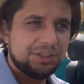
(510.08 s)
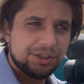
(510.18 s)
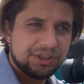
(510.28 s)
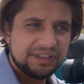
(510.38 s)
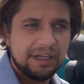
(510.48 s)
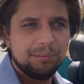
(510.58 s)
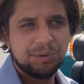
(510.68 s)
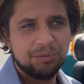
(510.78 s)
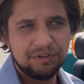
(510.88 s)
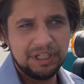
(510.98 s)
się
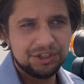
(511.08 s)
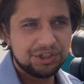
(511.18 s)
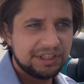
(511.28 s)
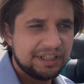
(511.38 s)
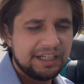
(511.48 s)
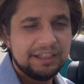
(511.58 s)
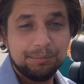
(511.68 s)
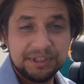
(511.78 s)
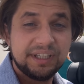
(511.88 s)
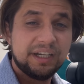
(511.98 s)
czasami, mówili, że taka
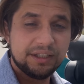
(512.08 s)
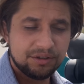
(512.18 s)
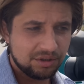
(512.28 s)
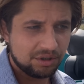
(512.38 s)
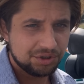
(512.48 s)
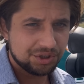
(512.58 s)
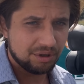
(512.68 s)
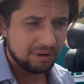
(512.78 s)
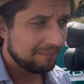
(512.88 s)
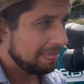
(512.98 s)
tapicerka to do
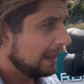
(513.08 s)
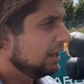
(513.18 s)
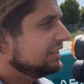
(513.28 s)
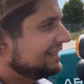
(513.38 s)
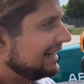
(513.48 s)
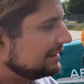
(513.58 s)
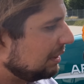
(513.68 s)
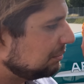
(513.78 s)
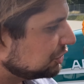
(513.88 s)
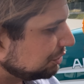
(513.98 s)
kościoła. Teraz tak,
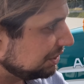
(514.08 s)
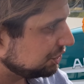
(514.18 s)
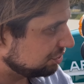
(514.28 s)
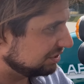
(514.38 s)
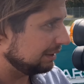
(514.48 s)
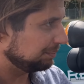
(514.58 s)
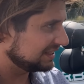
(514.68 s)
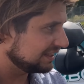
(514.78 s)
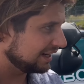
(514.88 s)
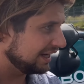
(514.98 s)
mamy ciemniejszą jest
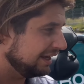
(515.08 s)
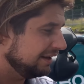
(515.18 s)
tapicerkę. Jest